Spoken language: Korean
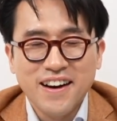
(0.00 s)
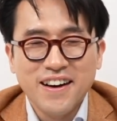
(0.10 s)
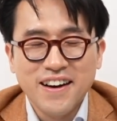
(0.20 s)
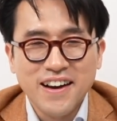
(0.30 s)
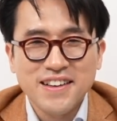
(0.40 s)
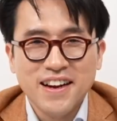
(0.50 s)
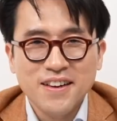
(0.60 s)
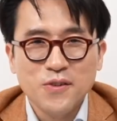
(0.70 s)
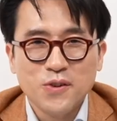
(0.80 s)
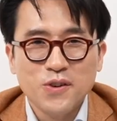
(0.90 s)
아,
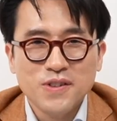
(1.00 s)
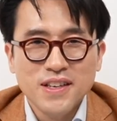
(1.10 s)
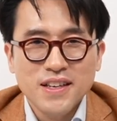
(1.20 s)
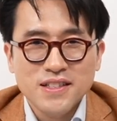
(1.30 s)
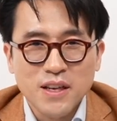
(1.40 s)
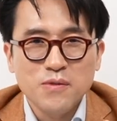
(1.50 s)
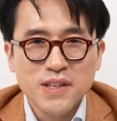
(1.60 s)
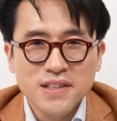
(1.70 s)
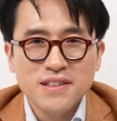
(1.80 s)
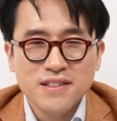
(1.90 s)
아이랑 그런
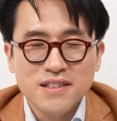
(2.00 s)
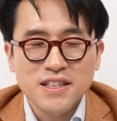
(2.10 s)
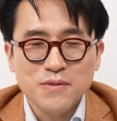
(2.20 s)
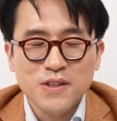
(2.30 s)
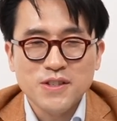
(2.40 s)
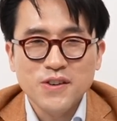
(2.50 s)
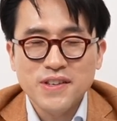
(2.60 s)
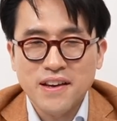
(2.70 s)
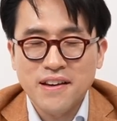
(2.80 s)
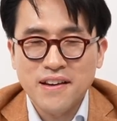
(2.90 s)
재미를 느끼면서
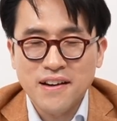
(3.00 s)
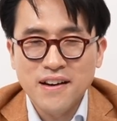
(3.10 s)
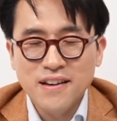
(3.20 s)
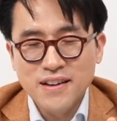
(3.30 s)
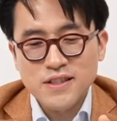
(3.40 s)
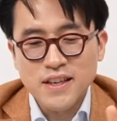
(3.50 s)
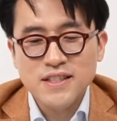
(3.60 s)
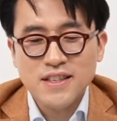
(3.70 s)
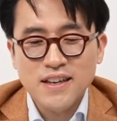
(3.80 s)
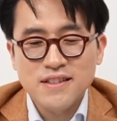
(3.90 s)
얘가
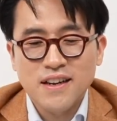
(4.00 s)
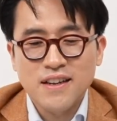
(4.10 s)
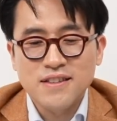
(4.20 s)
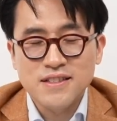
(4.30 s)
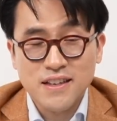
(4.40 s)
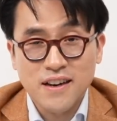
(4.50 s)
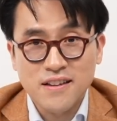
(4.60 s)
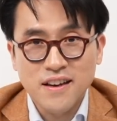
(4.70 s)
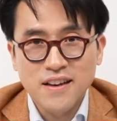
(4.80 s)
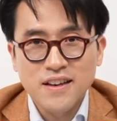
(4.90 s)
3시간이라는
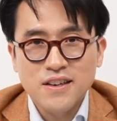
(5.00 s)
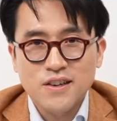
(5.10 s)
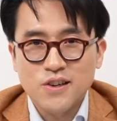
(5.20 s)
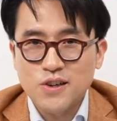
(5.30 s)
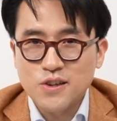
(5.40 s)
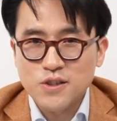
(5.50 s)
시간에 어,